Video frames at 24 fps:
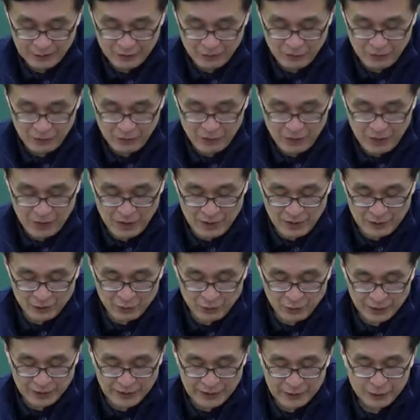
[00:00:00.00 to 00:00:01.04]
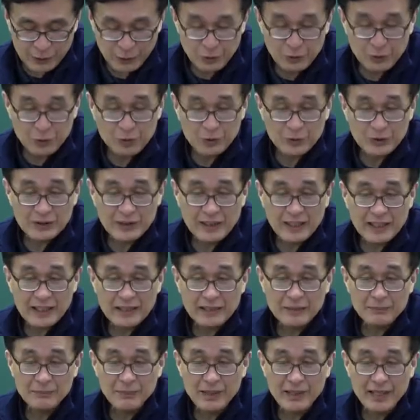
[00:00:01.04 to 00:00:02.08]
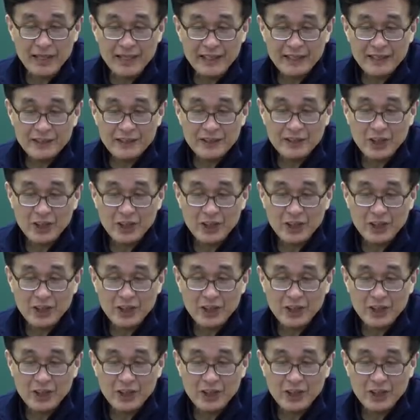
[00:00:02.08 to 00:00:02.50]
있고 또 기존 주택을 뭐해?